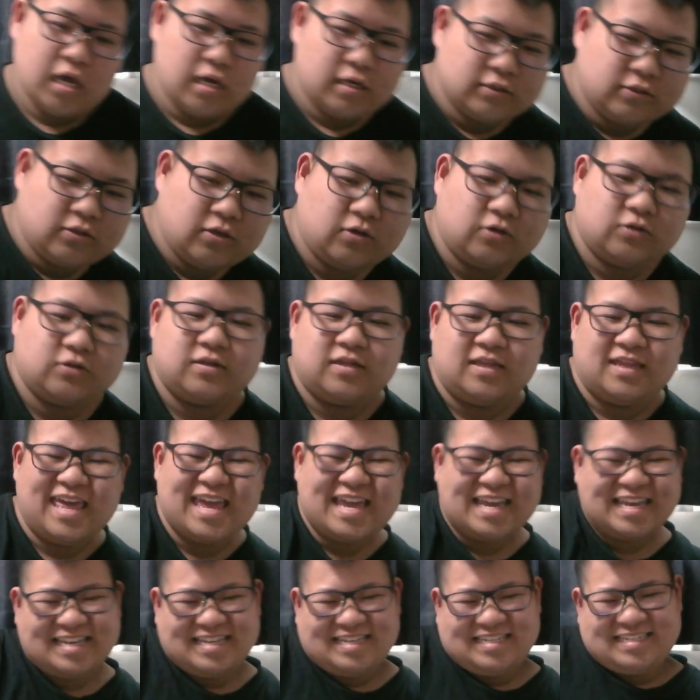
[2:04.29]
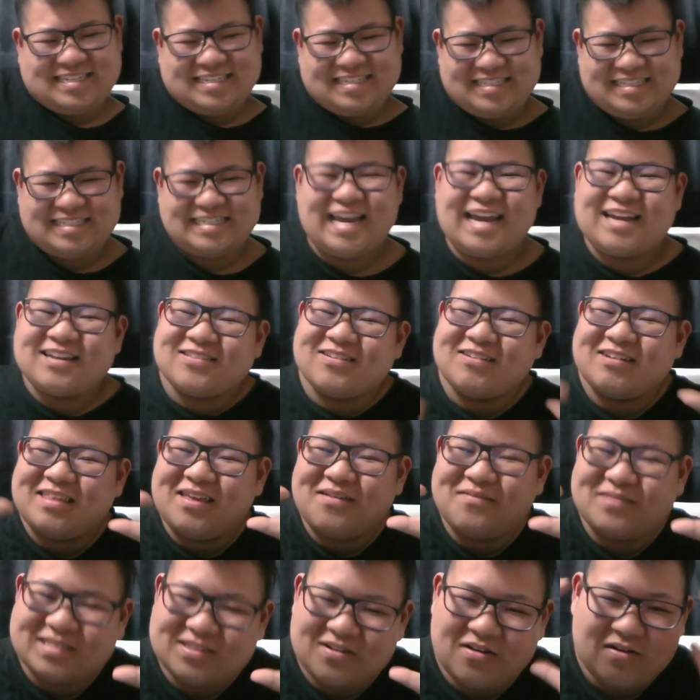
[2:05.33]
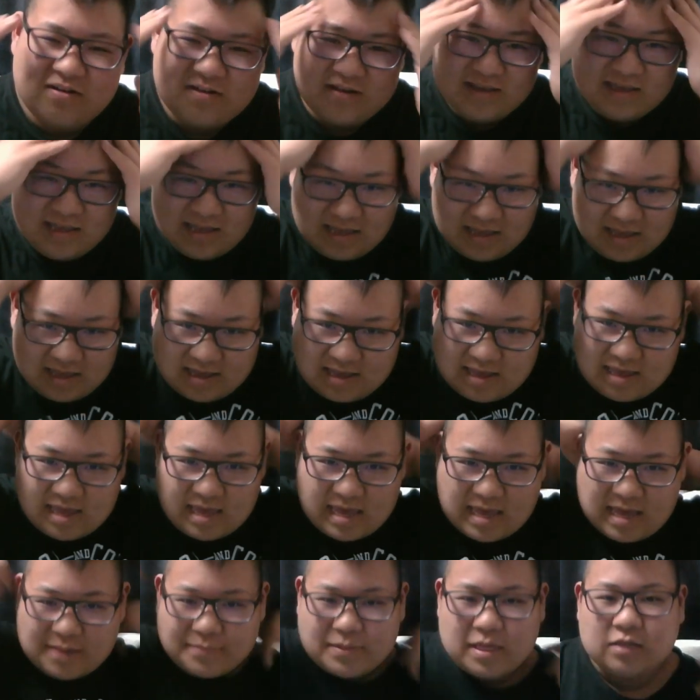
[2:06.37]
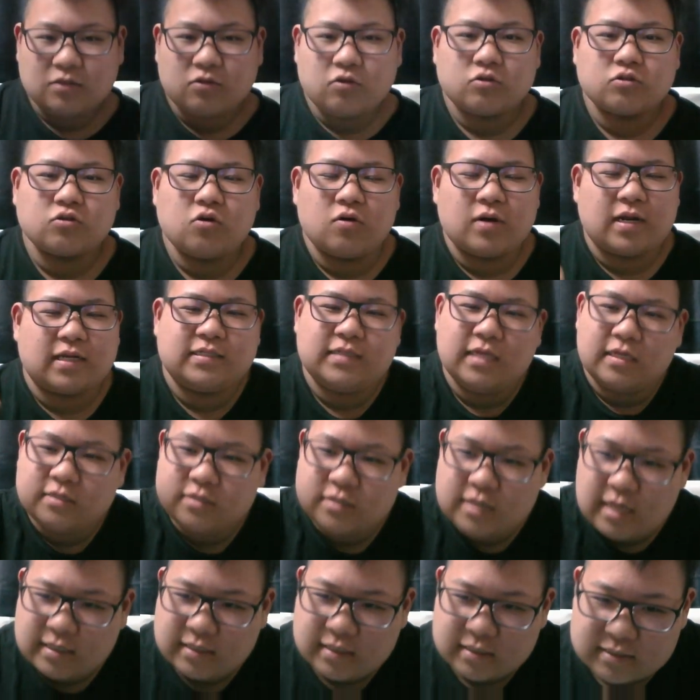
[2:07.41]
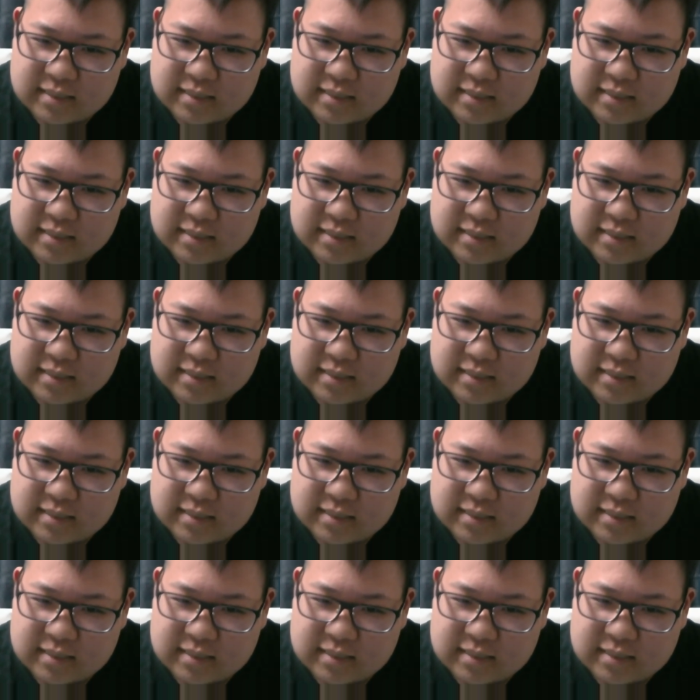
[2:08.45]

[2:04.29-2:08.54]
ということでね、次回の動画で会いましょう。エアメントスコーラ選手権でし